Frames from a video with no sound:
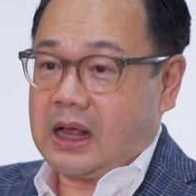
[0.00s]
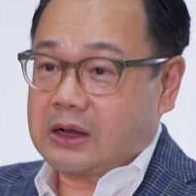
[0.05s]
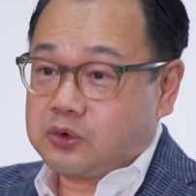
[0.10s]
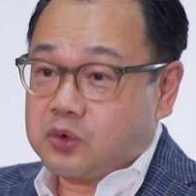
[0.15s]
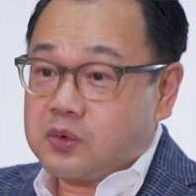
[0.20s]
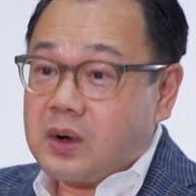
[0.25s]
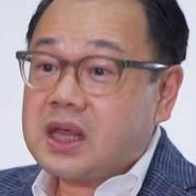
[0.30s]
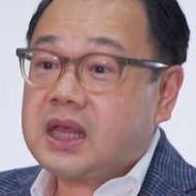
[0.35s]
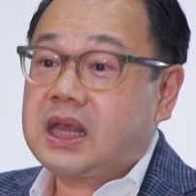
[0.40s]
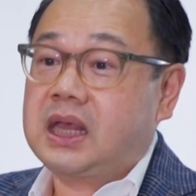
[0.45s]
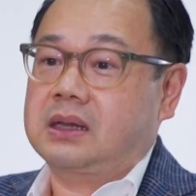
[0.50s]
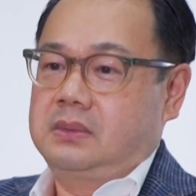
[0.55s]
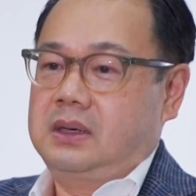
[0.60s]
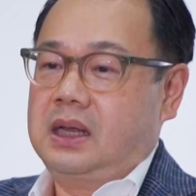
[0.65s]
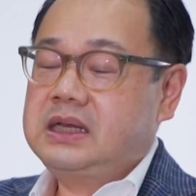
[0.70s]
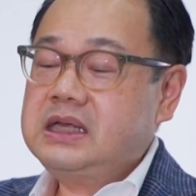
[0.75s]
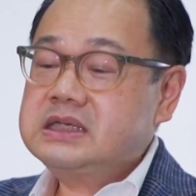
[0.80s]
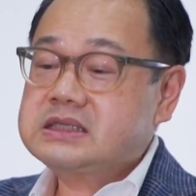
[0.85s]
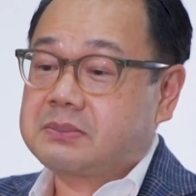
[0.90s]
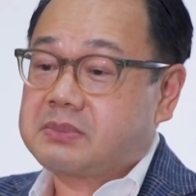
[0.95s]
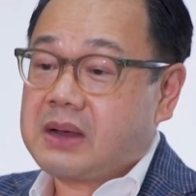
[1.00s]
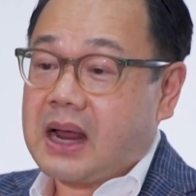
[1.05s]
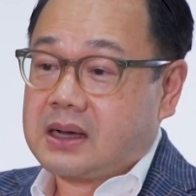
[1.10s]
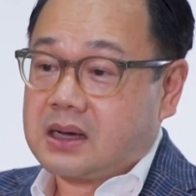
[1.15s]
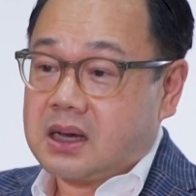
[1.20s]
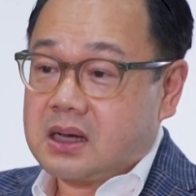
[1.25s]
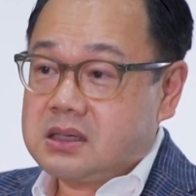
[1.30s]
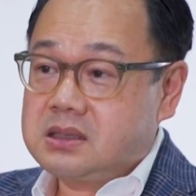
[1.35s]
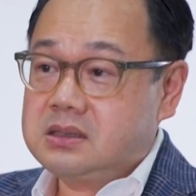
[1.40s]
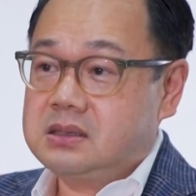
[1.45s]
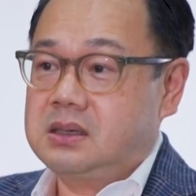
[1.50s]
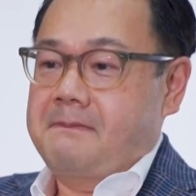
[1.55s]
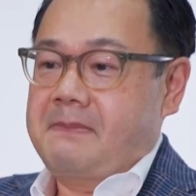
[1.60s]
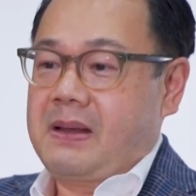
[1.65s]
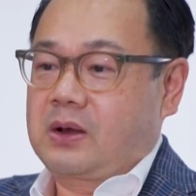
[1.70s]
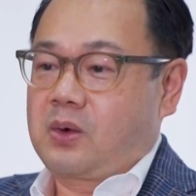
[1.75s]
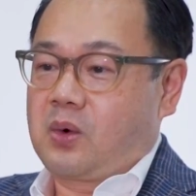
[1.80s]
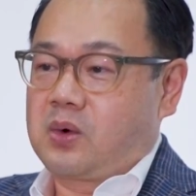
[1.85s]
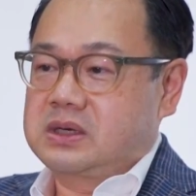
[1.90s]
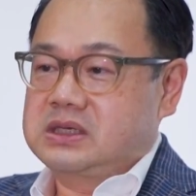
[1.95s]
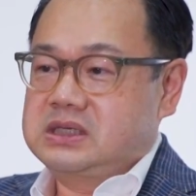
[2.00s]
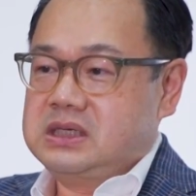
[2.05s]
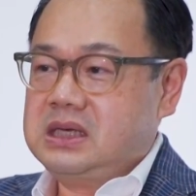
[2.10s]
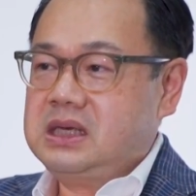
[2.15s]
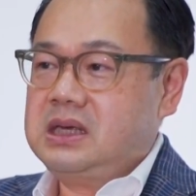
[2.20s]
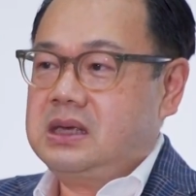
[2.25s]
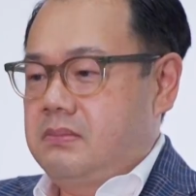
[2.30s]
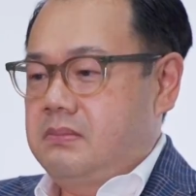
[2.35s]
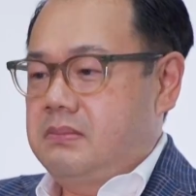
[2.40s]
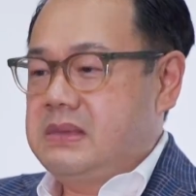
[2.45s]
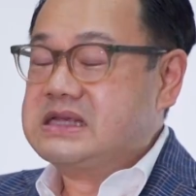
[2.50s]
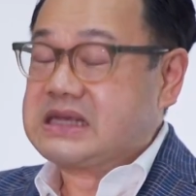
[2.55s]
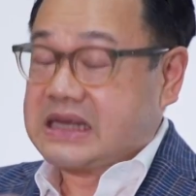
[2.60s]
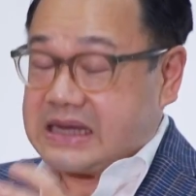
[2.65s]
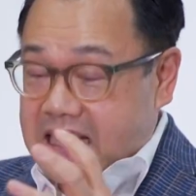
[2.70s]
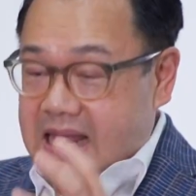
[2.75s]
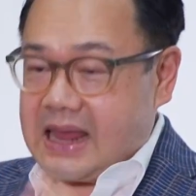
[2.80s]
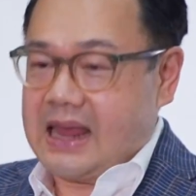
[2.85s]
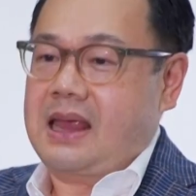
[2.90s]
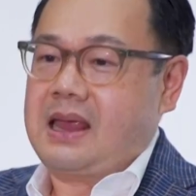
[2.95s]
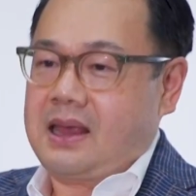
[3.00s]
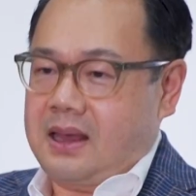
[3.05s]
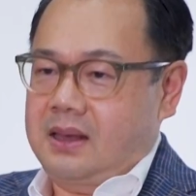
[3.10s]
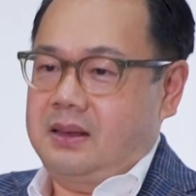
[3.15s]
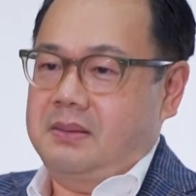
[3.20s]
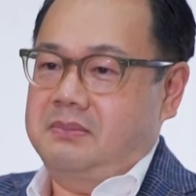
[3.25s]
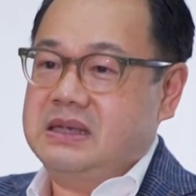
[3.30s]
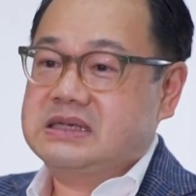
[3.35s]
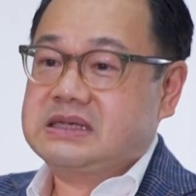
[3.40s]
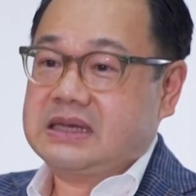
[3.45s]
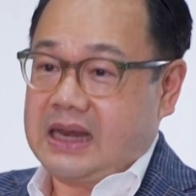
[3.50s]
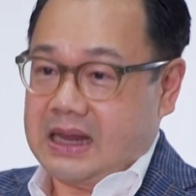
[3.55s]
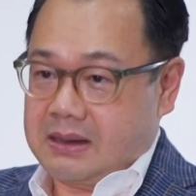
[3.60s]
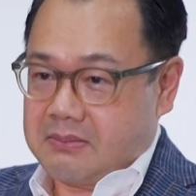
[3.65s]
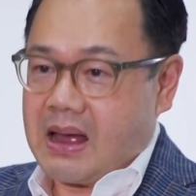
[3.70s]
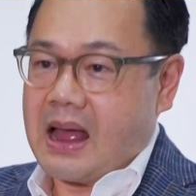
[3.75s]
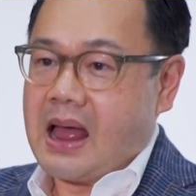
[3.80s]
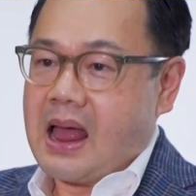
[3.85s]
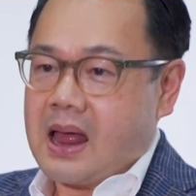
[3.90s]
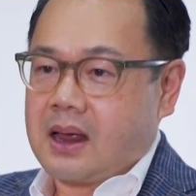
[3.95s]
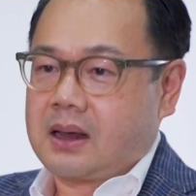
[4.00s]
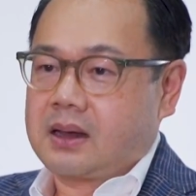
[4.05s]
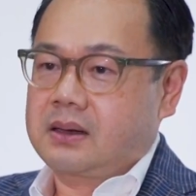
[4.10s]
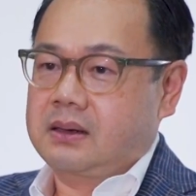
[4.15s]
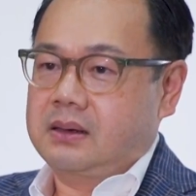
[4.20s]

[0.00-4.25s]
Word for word: นักธุรกิจและที่สำคัญก็คือเป็นคนที่มีเสน่ห์มีเสน่ห์มาก